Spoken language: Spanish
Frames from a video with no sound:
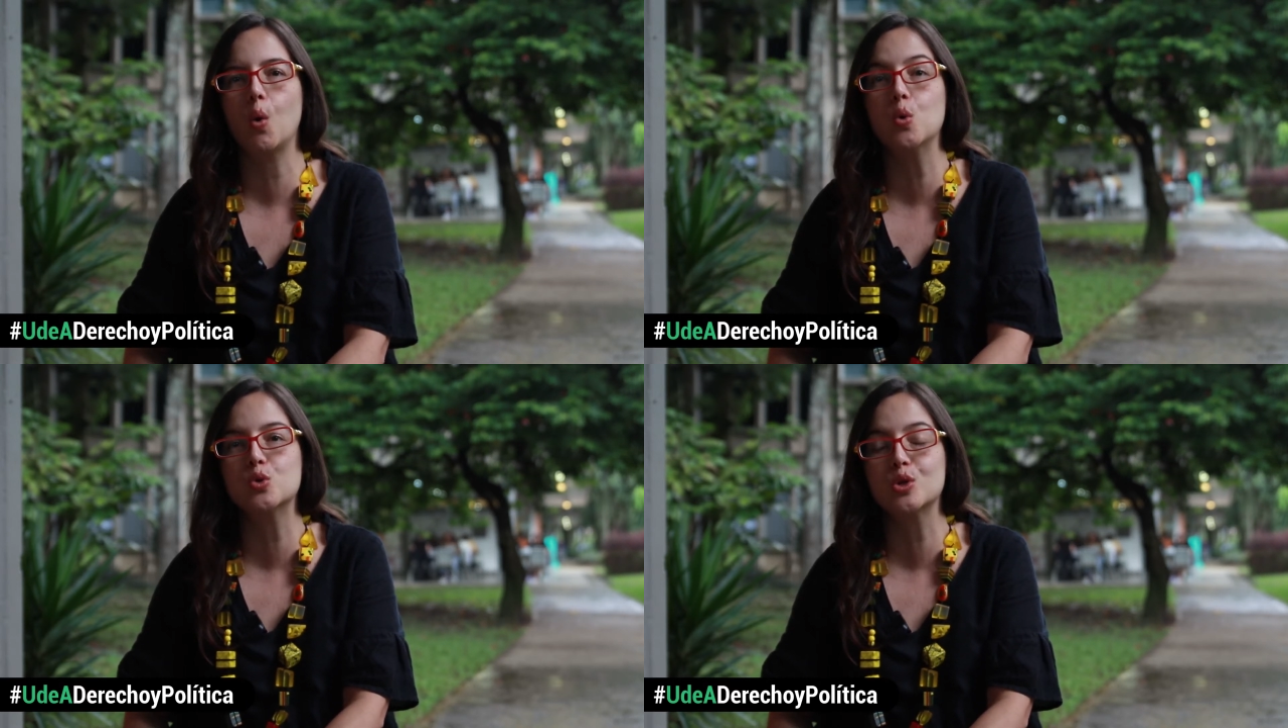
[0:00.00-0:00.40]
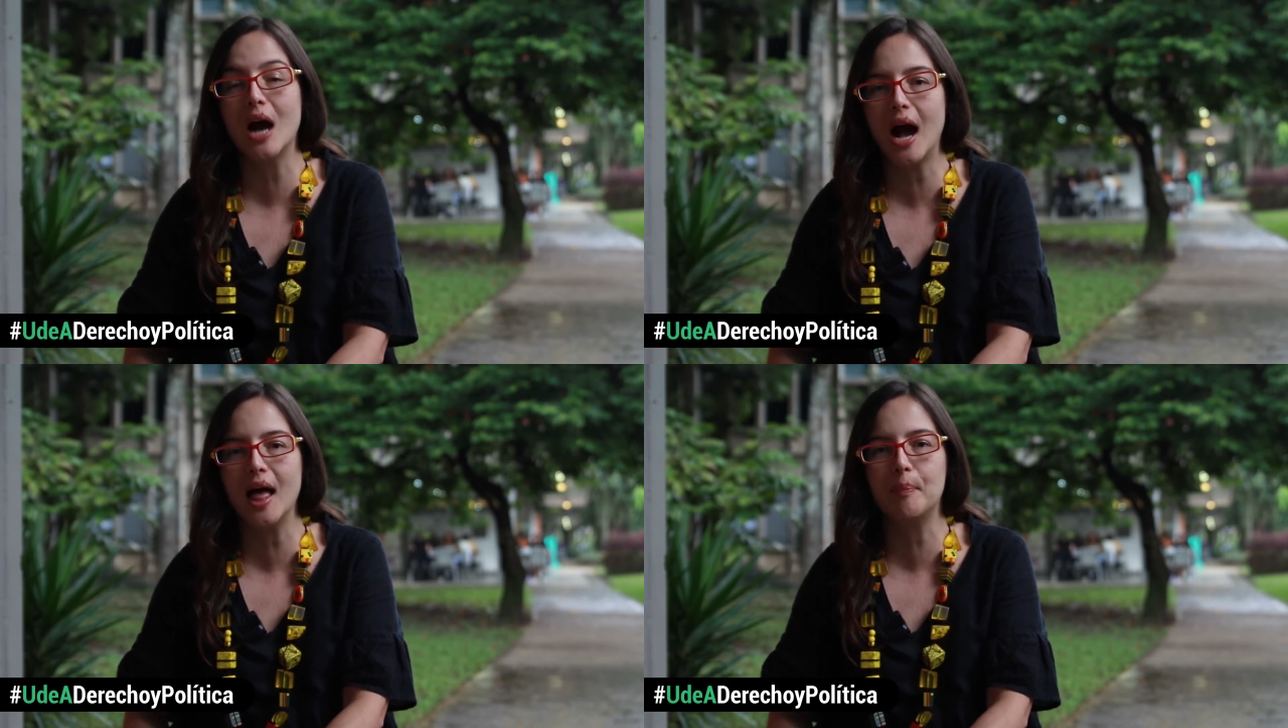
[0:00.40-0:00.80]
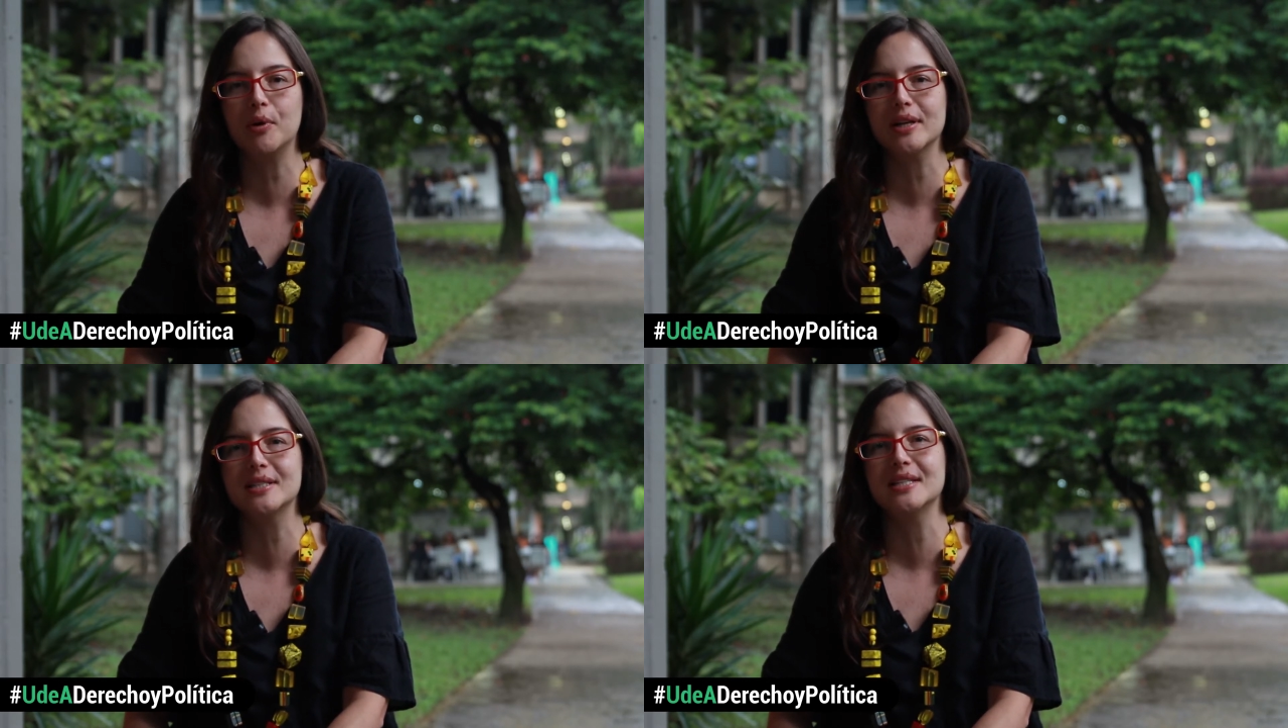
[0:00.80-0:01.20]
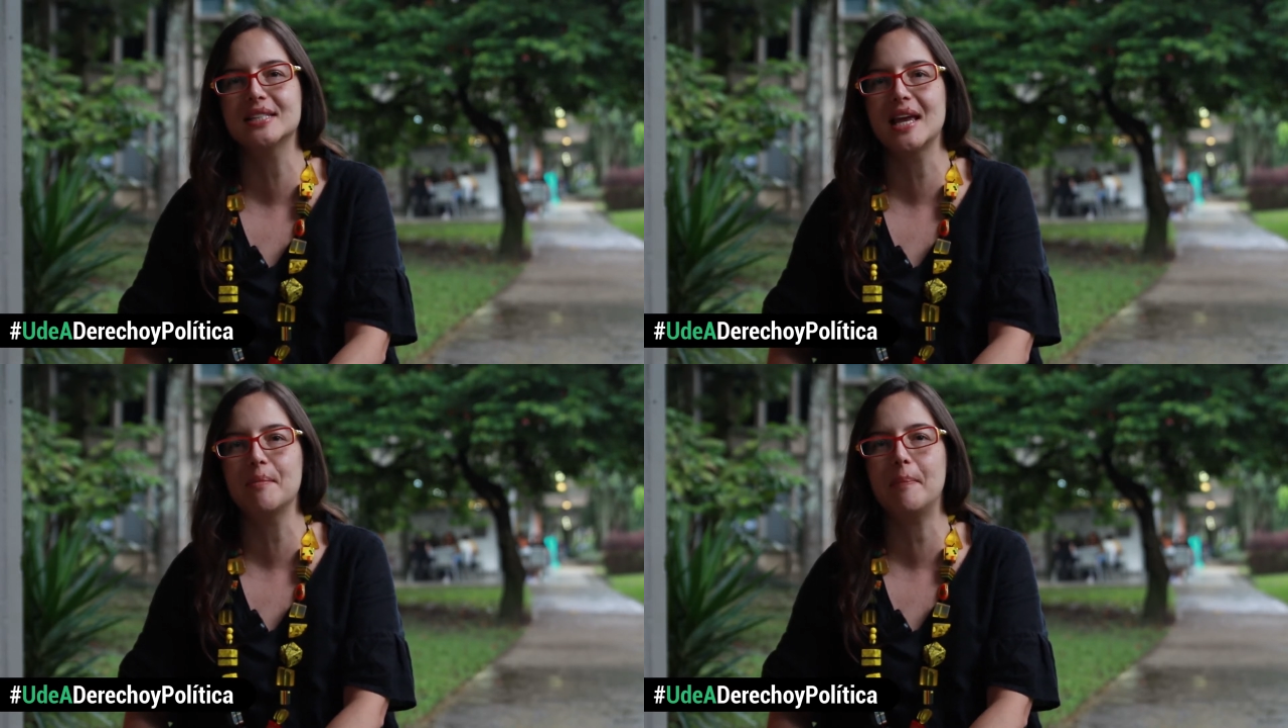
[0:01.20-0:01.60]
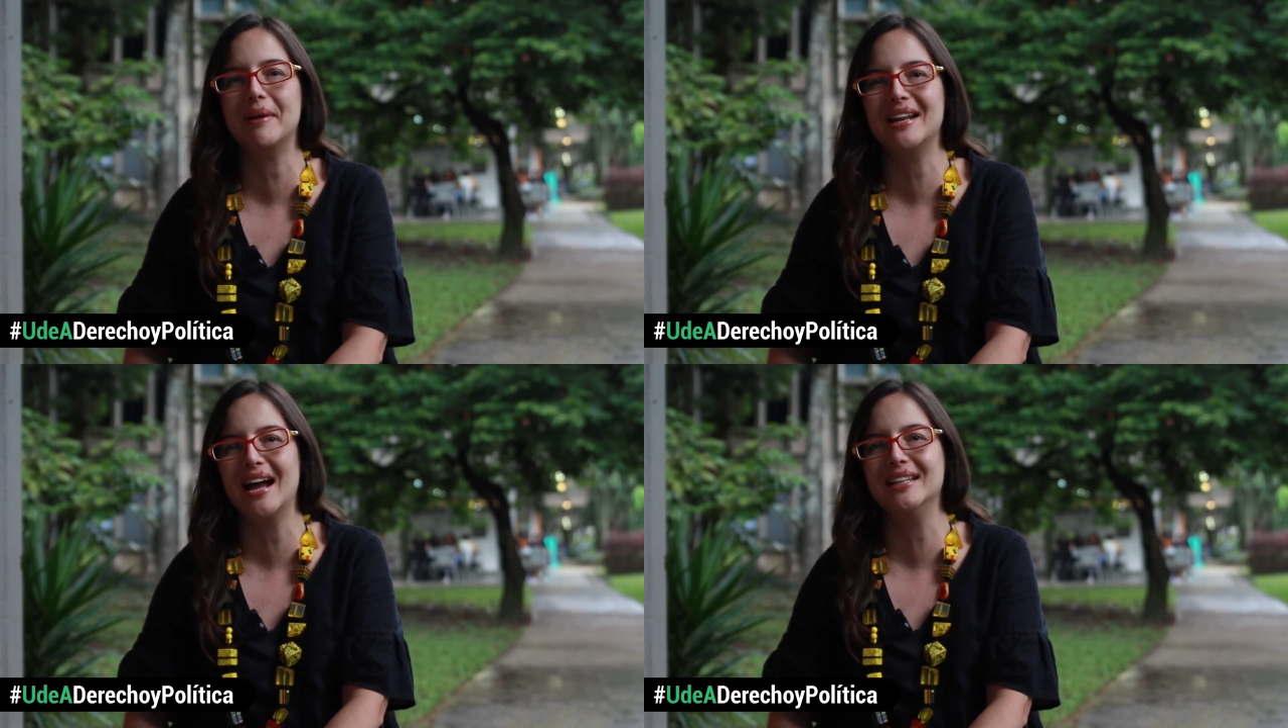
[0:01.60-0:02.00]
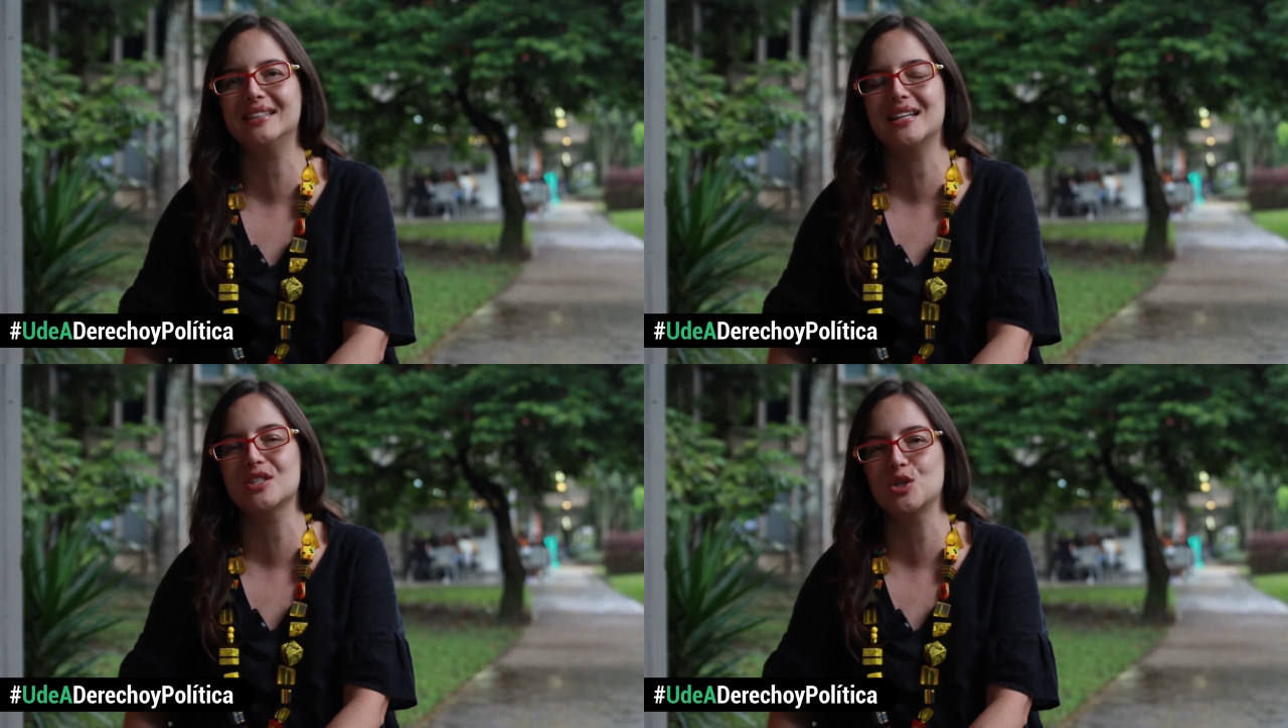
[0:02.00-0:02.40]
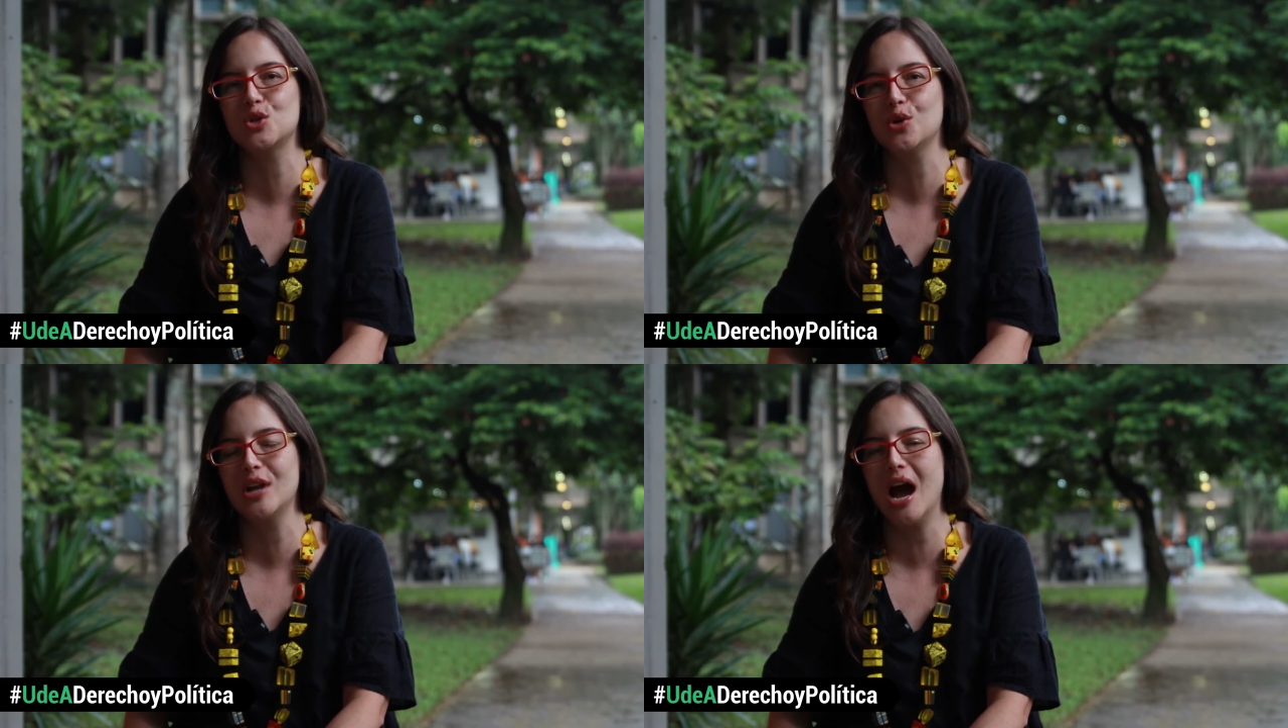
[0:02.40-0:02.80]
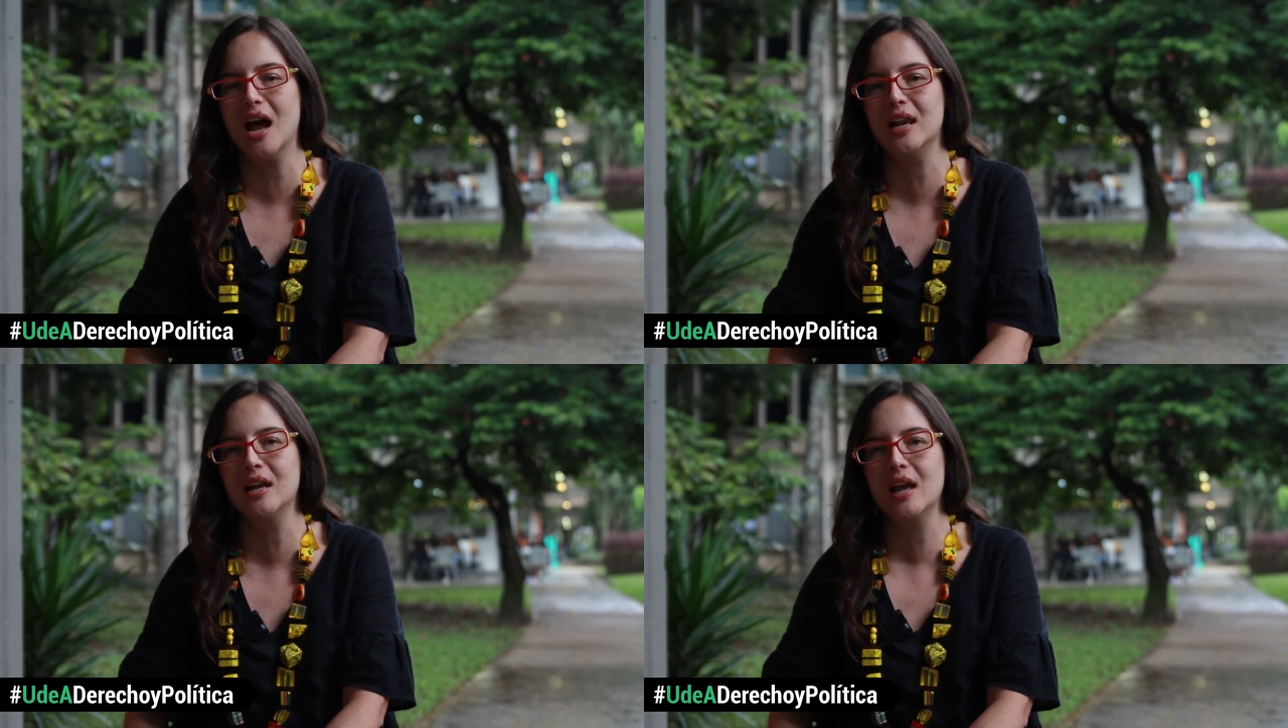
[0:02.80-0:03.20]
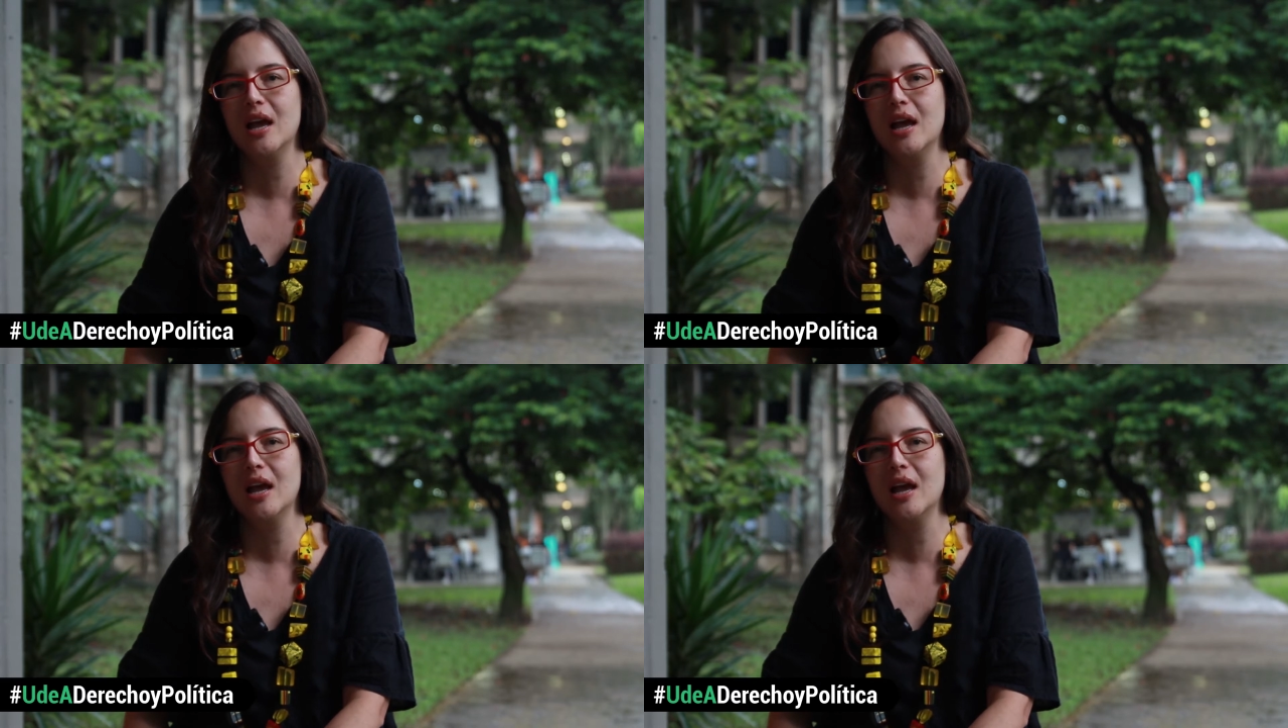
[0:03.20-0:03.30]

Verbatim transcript: juzgada por el sistema penal y transicional